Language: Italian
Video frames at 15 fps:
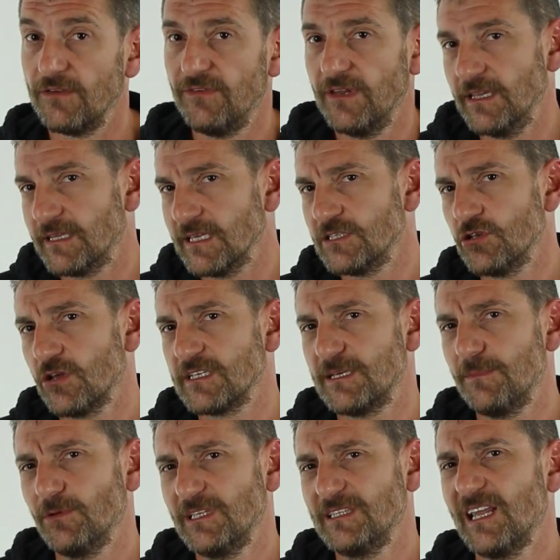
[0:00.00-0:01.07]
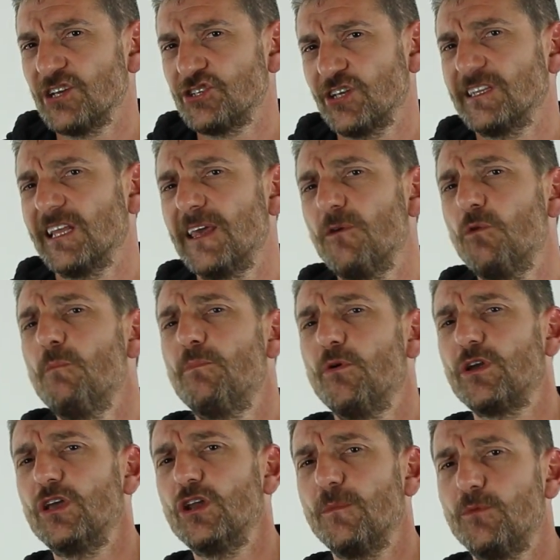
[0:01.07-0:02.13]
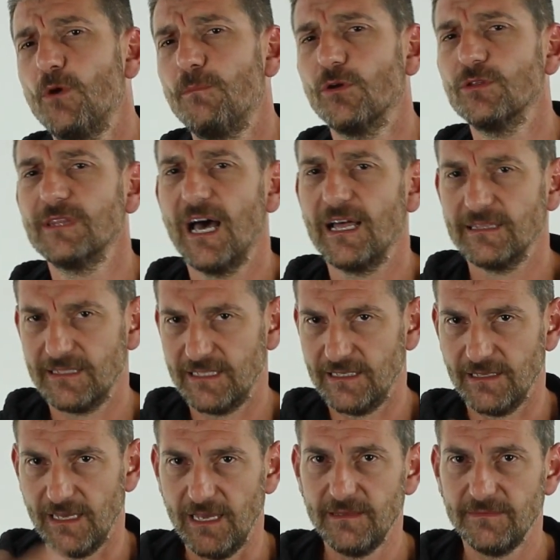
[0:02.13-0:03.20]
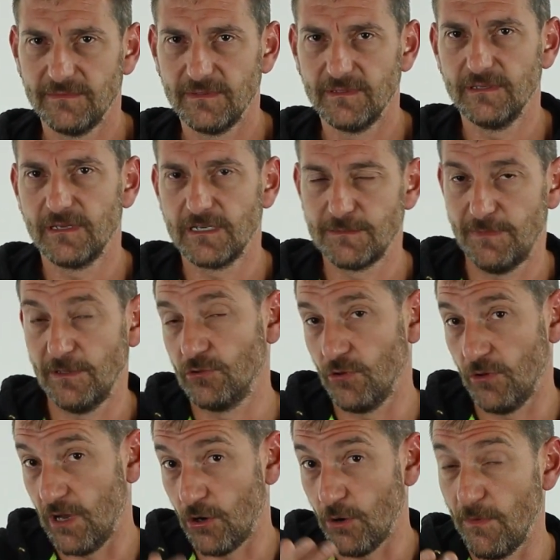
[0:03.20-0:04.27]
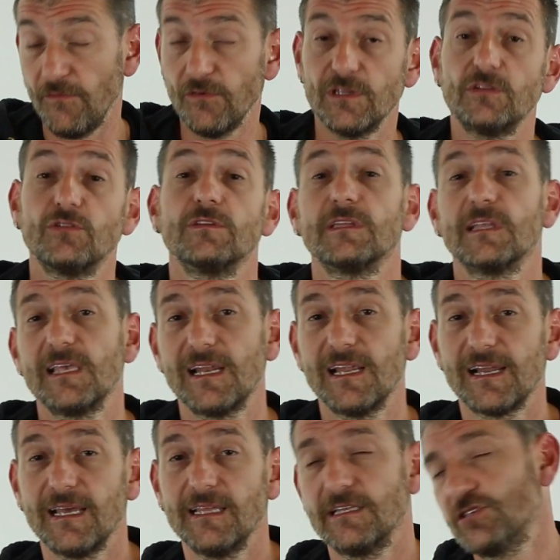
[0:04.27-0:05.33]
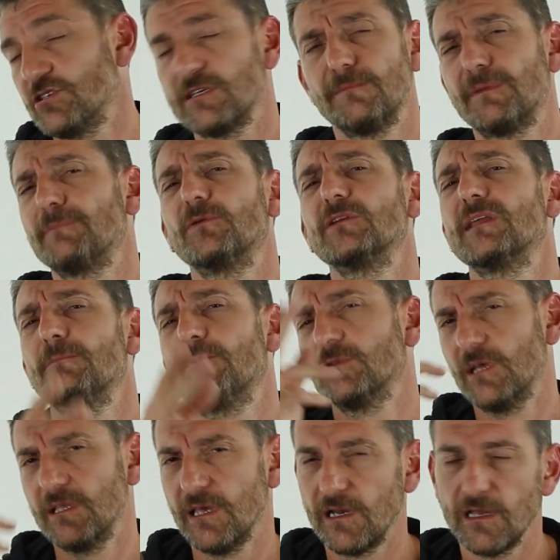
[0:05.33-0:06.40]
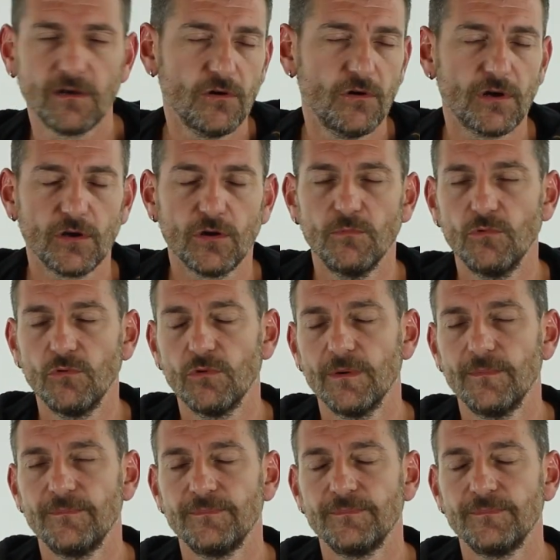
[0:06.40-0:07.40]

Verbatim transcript: I fili di tensione se potete lasciateli un pochino più abbondanti eh? eh rispetto a come vi ho detto di tagliare la rete, c'è sempre poi tempo a tagliarli ancora comunque.